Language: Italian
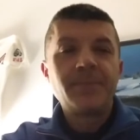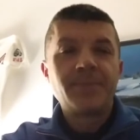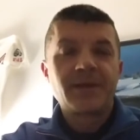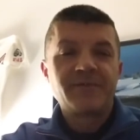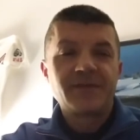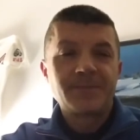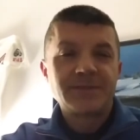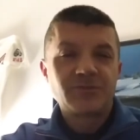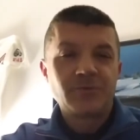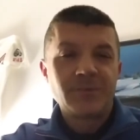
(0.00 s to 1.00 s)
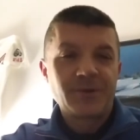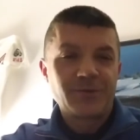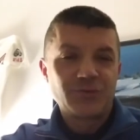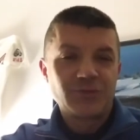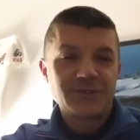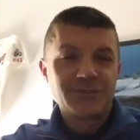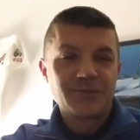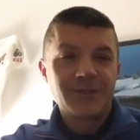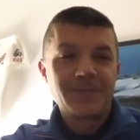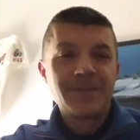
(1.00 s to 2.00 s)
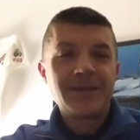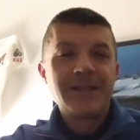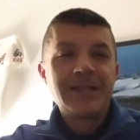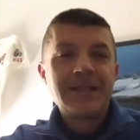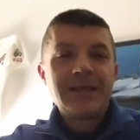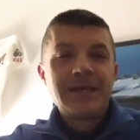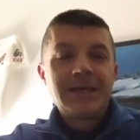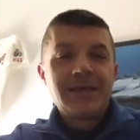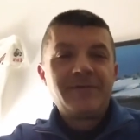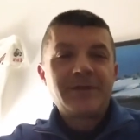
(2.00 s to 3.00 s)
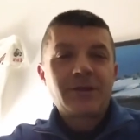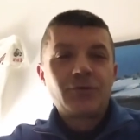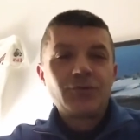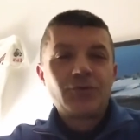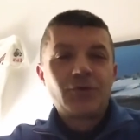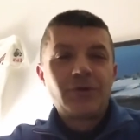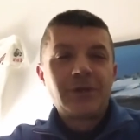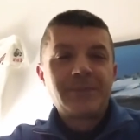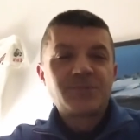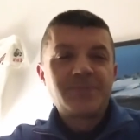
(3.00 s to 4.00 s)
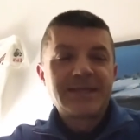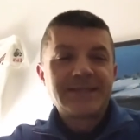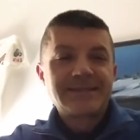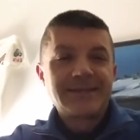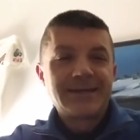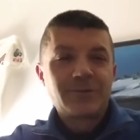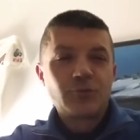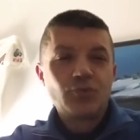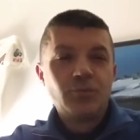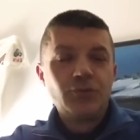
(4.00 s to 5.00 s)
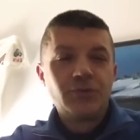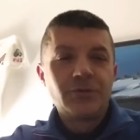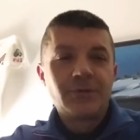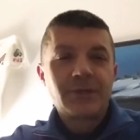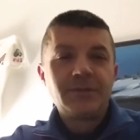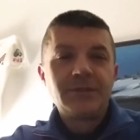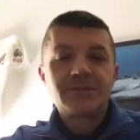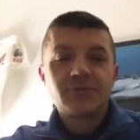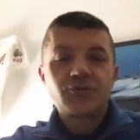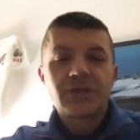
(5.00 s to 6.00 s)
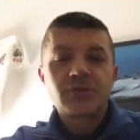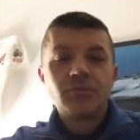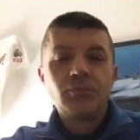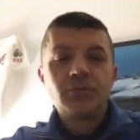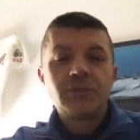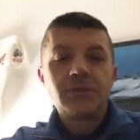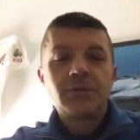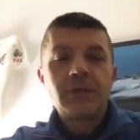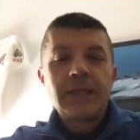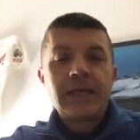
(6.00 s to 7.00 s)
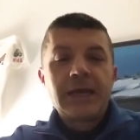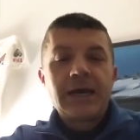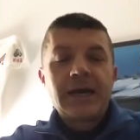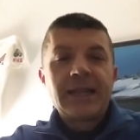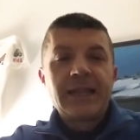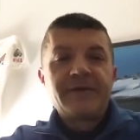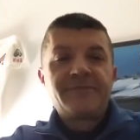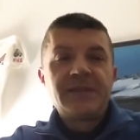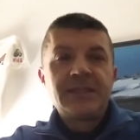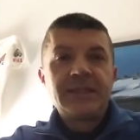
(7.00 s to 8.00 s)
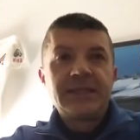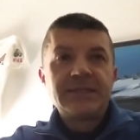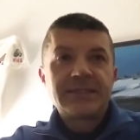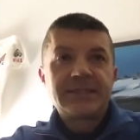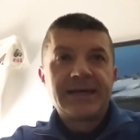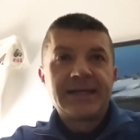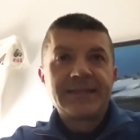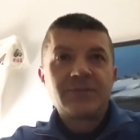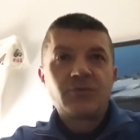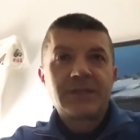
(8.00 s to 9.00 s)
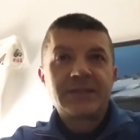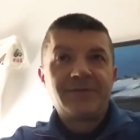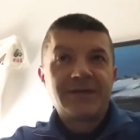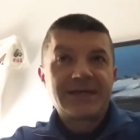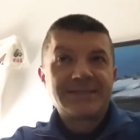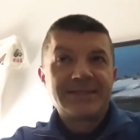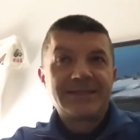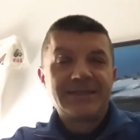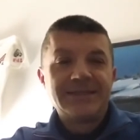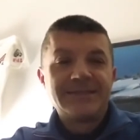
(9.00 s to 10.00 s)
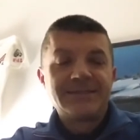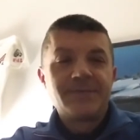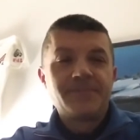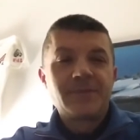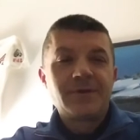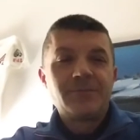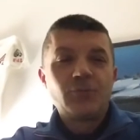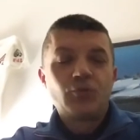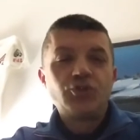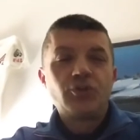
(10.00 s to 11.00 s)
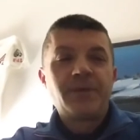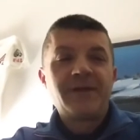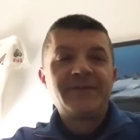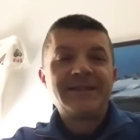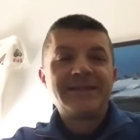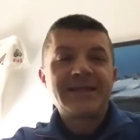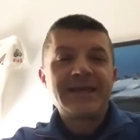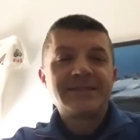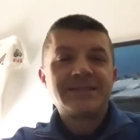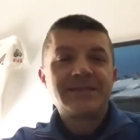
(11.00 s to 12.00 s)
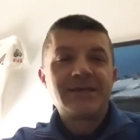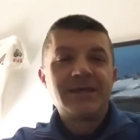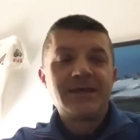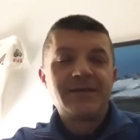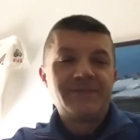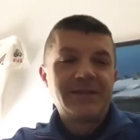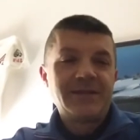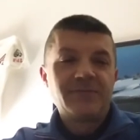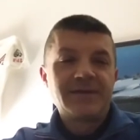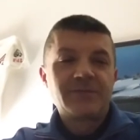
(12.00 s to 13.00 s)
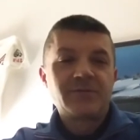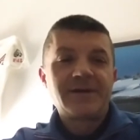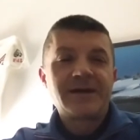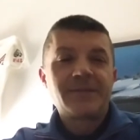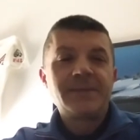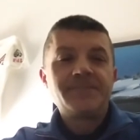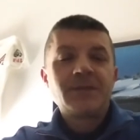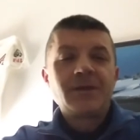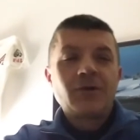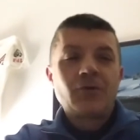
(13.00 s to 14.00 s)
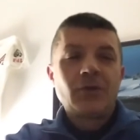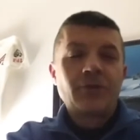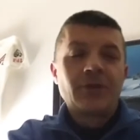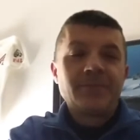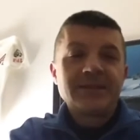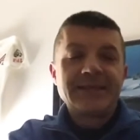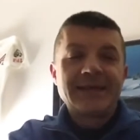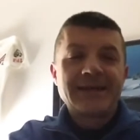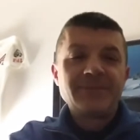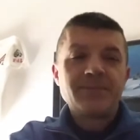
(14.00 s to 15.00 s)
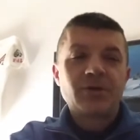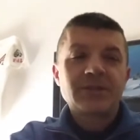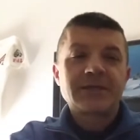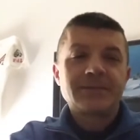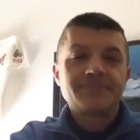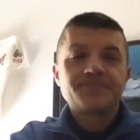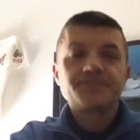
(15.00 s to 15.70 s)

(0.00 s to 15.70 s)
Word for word: per aver pensato a me per questa occasione. Vi racconto la mia esperienza col subbuteo. Allora, io inizio a giocare a subbuteo alla fine degli anni 70 durante le vacanze natalizie. Eh, mio cugino Pavel da Trieste viene a Novara a trovarmi con la nonna paterna e mi porta